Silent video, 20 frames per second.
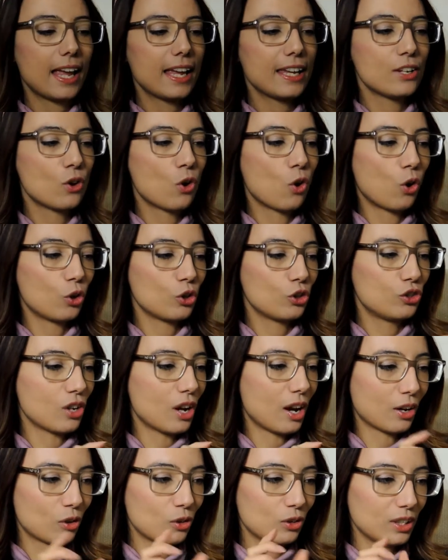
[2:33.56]
e io ho
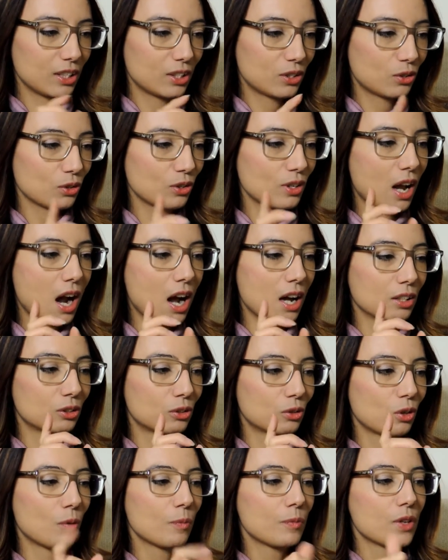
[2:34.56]
già
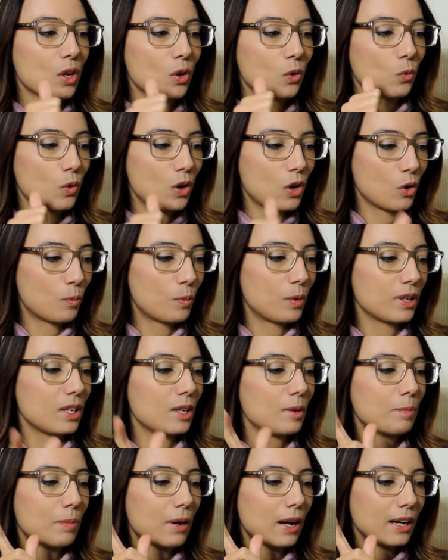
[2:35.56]
collezionato quello per
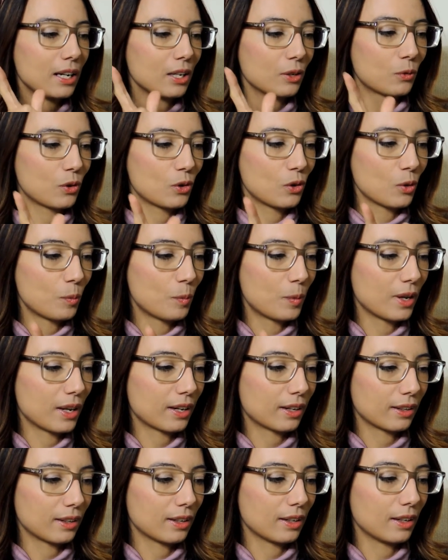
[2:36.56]
il pane, quello
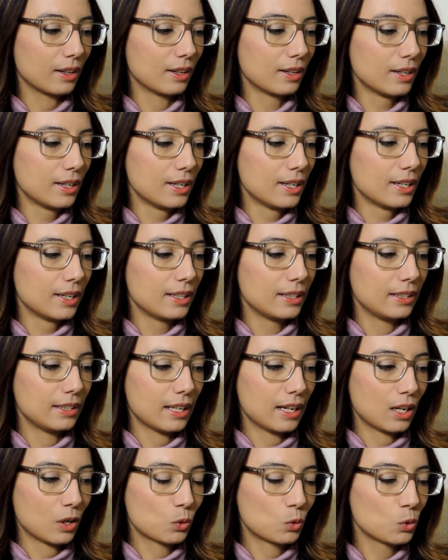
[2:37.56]
per eh,
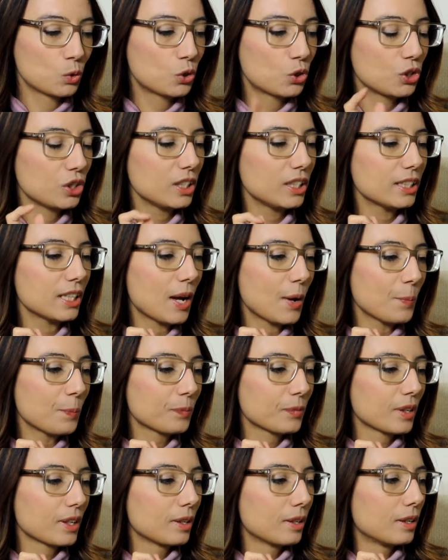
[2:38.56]
la cucina
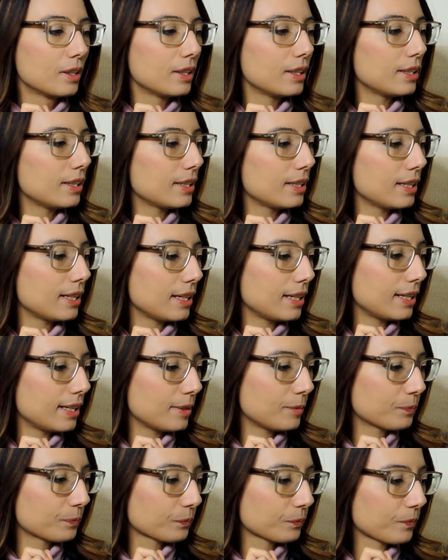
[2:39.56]

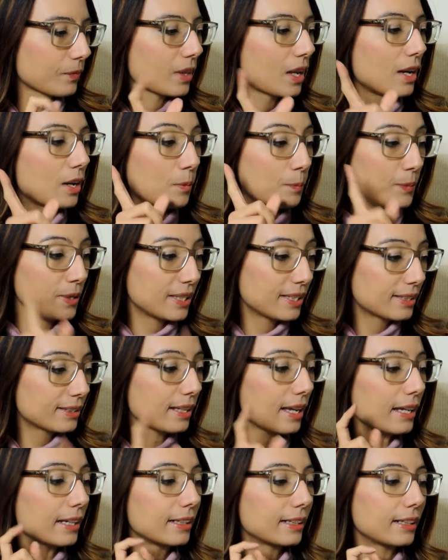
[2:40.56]
e
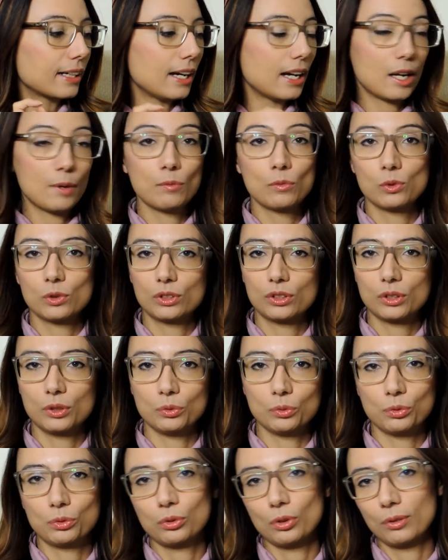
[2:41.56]
bistecca e
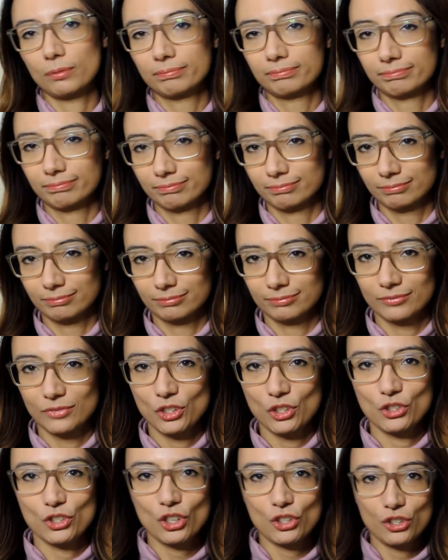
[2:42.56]
multiuso
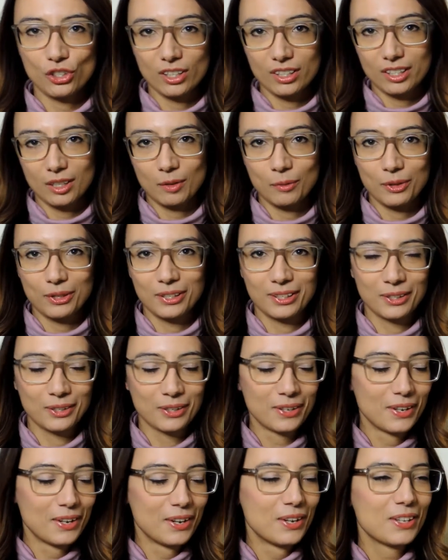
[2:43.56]
già ce li siamo
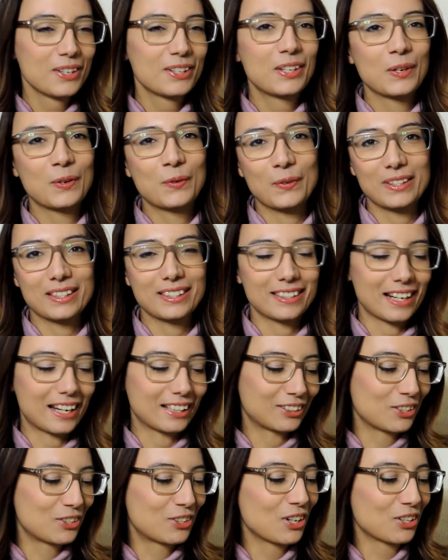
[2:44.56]

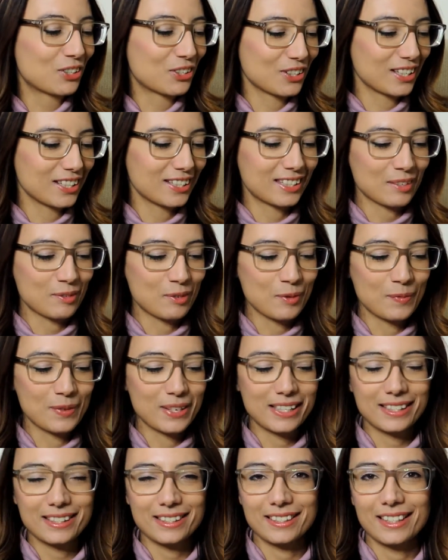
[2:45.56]
sequestrati, già ce li siamo
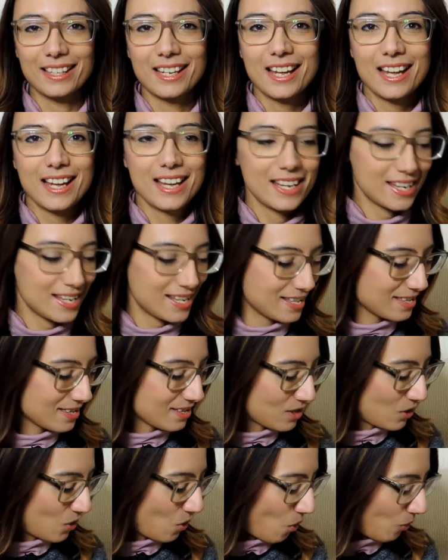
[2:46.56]
messi
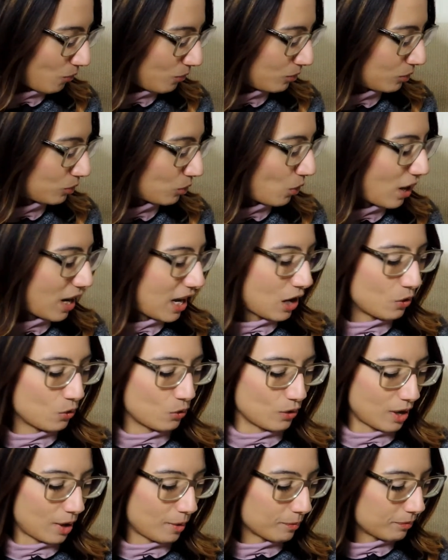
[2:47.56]
in conto. E
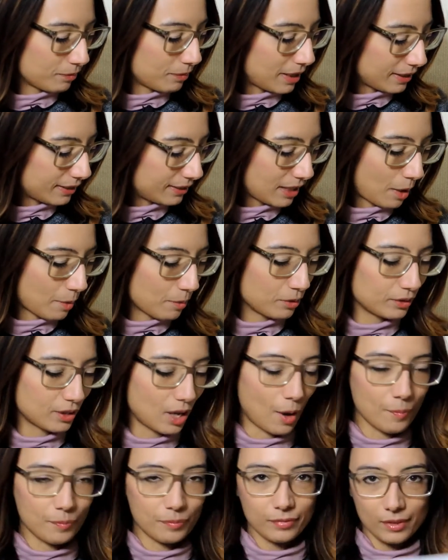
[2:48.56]
allora, partiamo
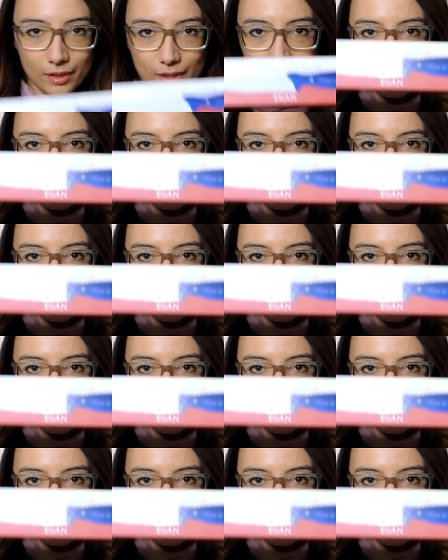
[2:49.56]
da